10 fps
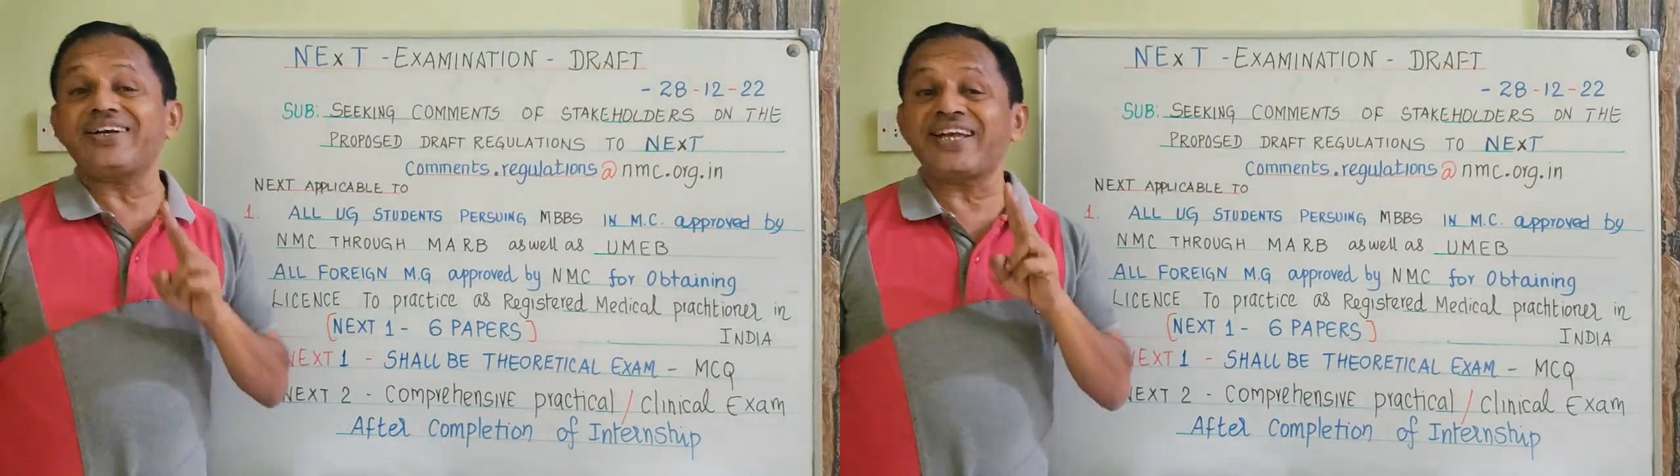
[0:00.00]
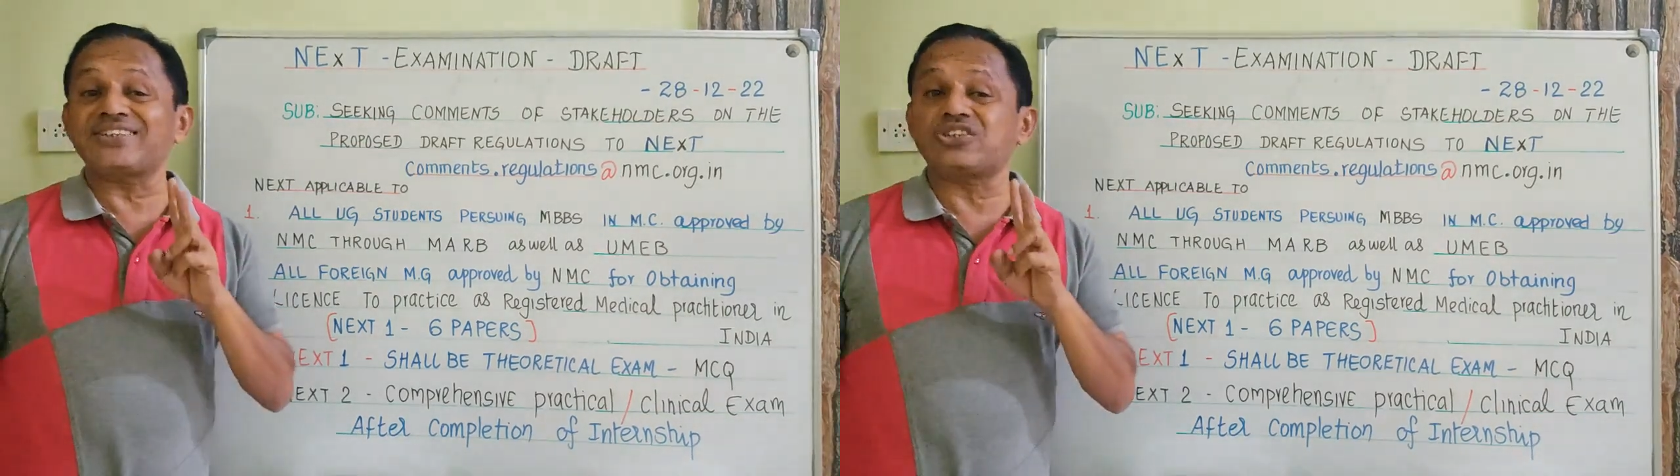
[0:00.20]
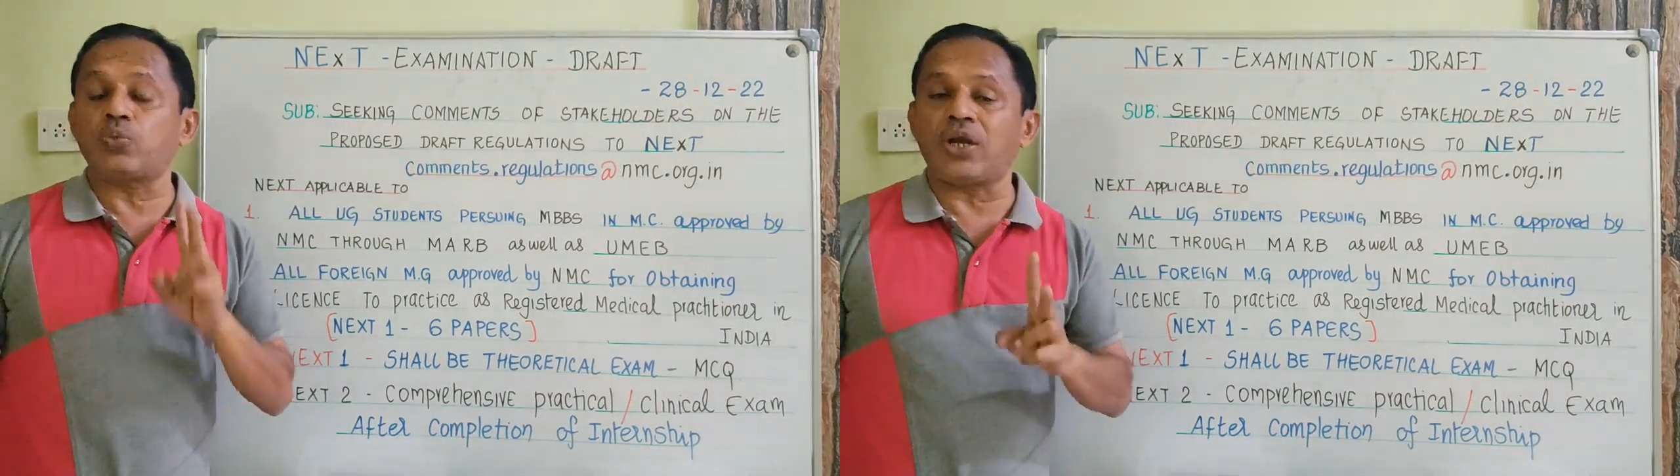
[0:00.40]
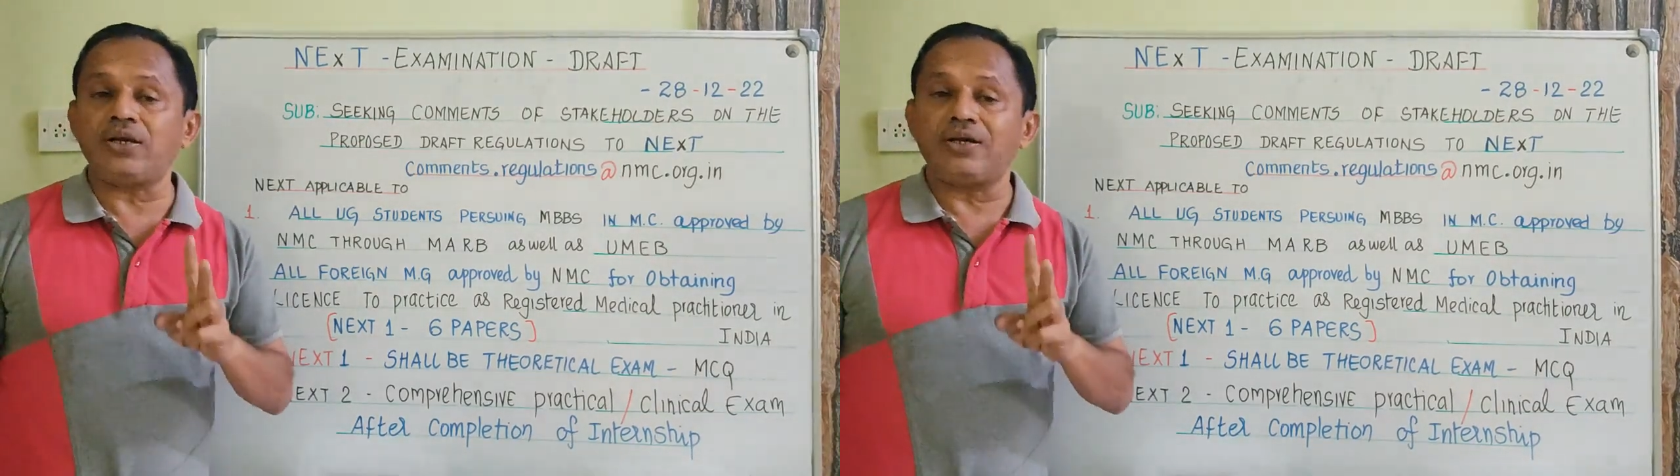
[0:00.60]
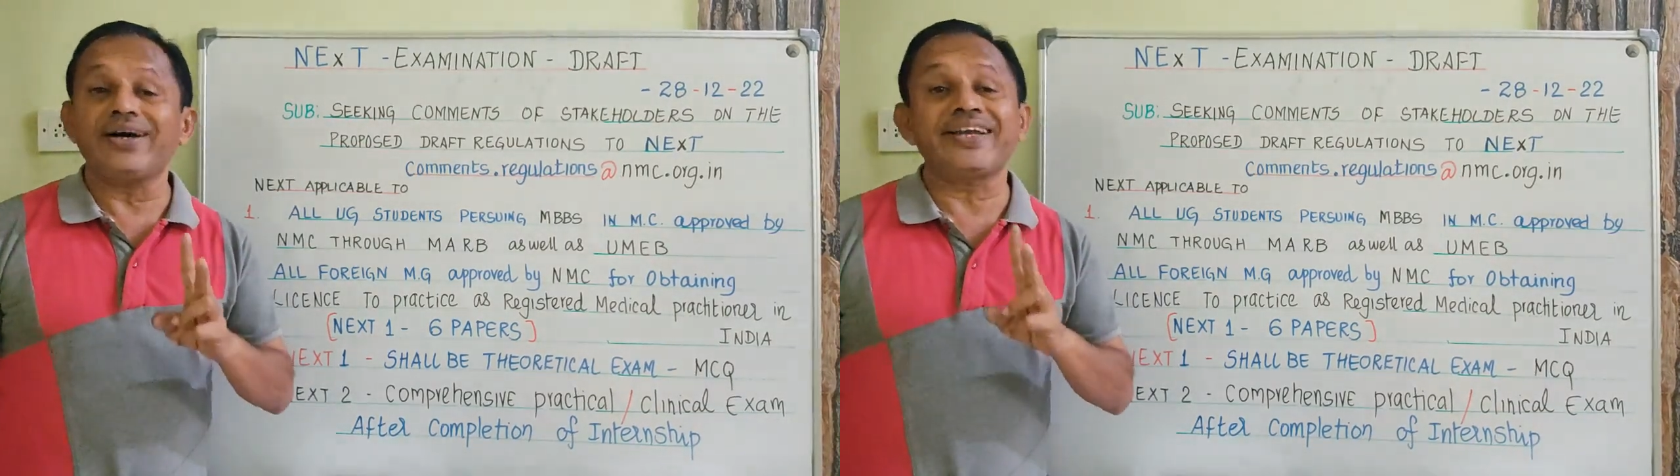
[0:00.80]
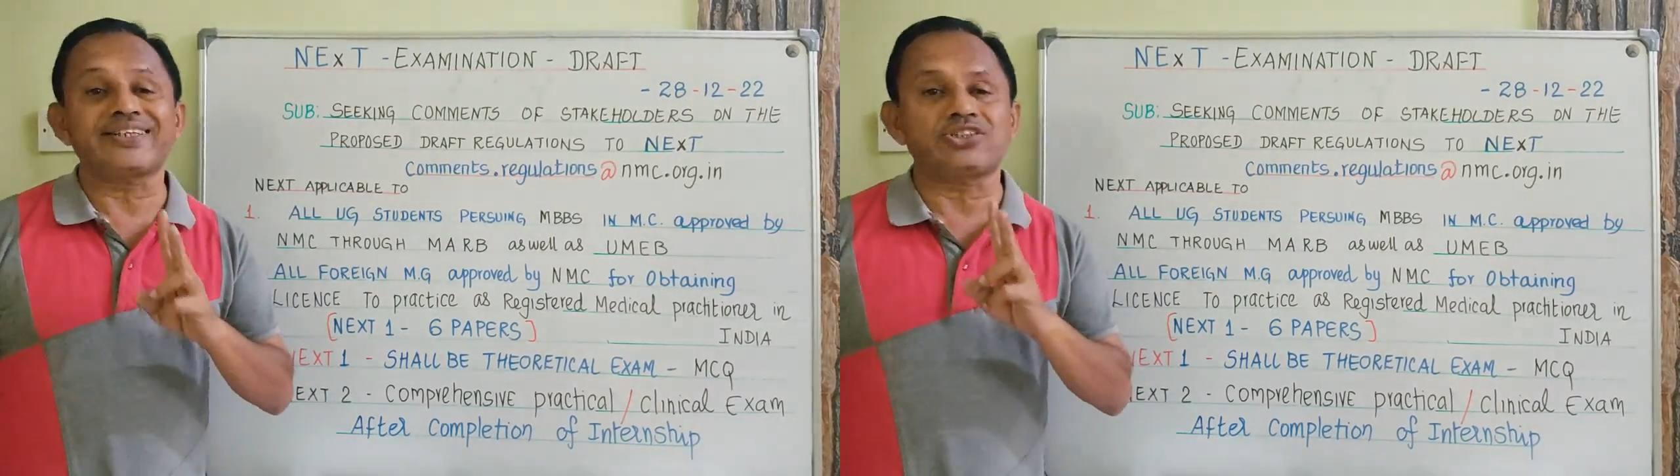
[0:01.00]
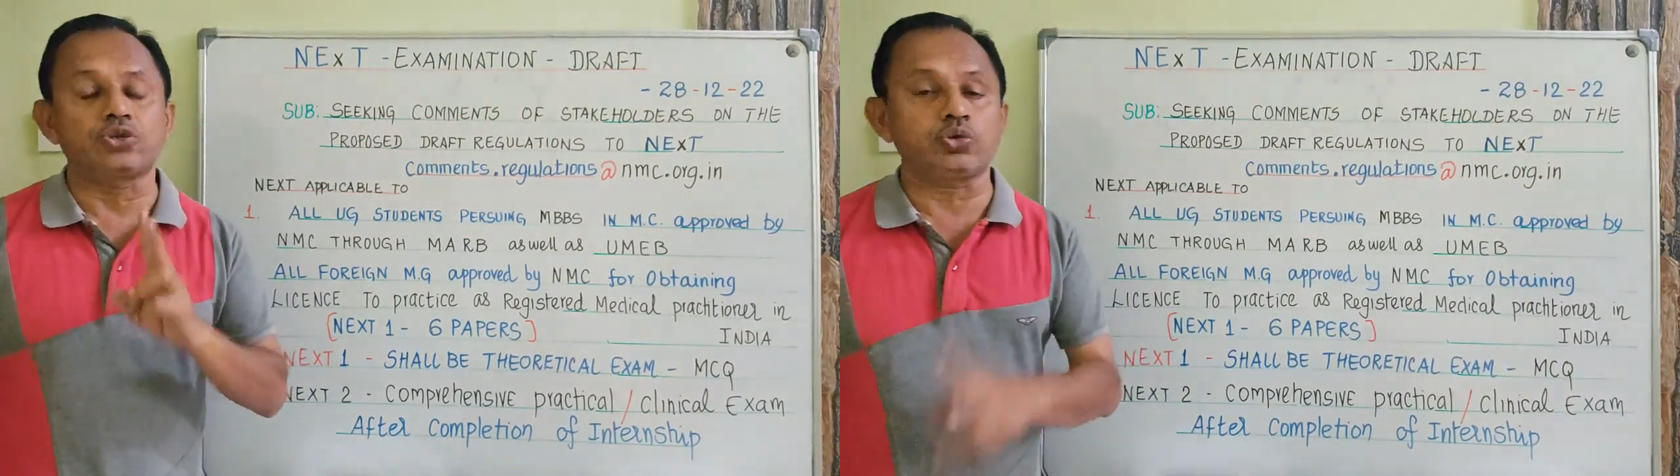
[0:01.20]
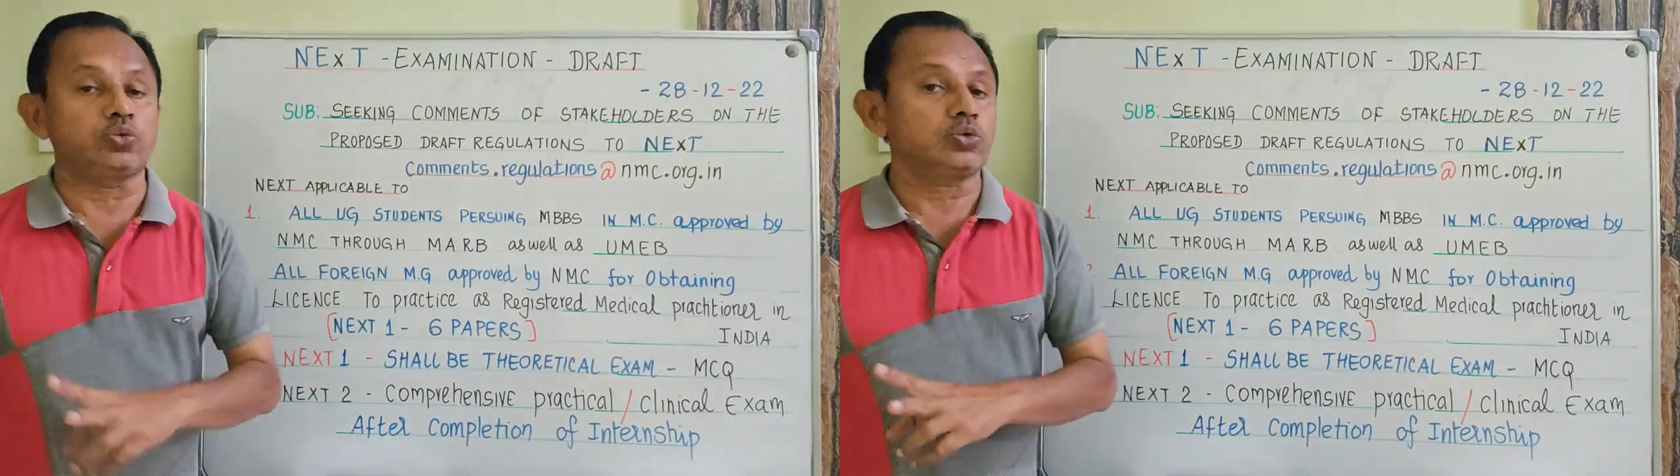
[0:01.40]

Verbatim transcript: நெக்ஸ்ட் ஒன் நெக்ஸ்ட் டூ